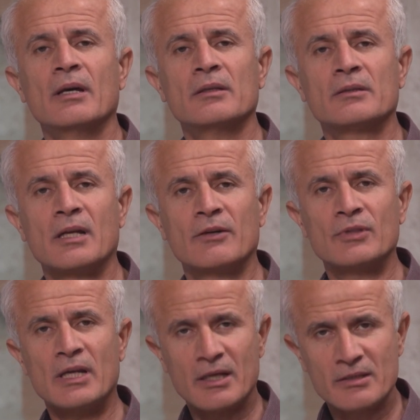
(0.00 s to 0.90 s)
E,
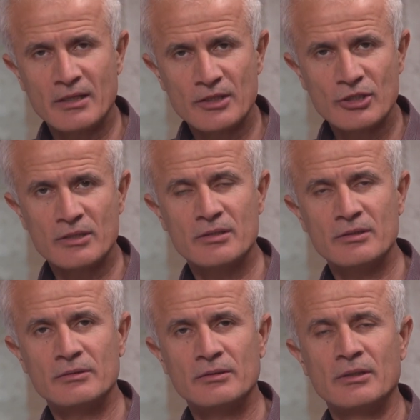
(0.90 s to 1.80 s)
taraftar
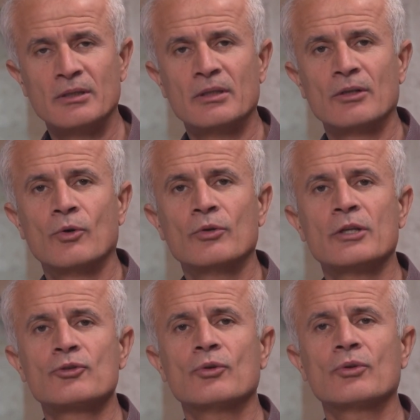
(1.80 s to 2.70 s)
kazanacaksın.
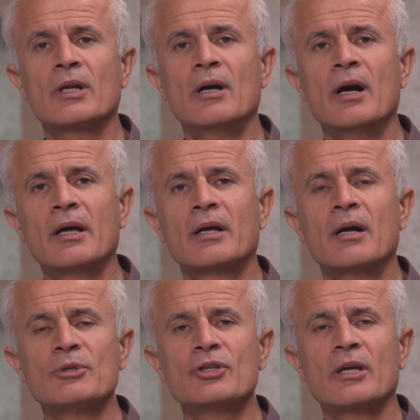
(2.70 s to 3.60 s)
Ondan sonra
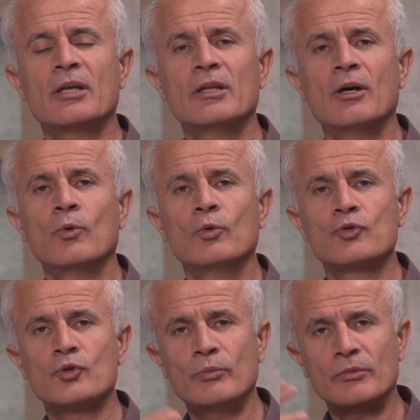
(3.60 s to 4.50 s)
harika bir şekilde
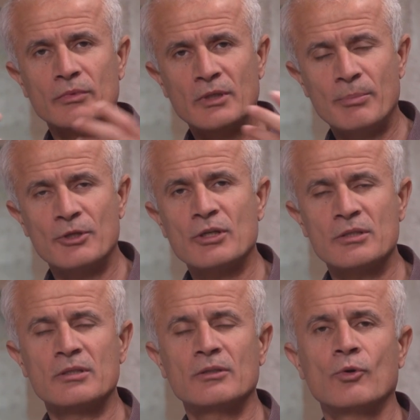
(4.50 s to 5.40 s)
oluşum
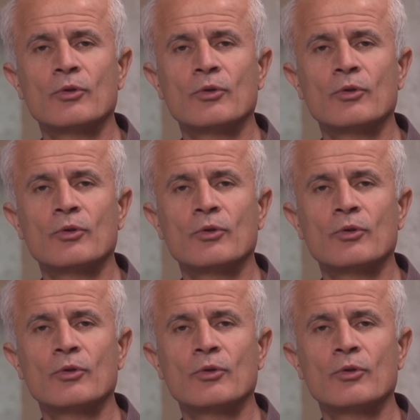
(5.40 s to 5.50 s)
yapacaksın.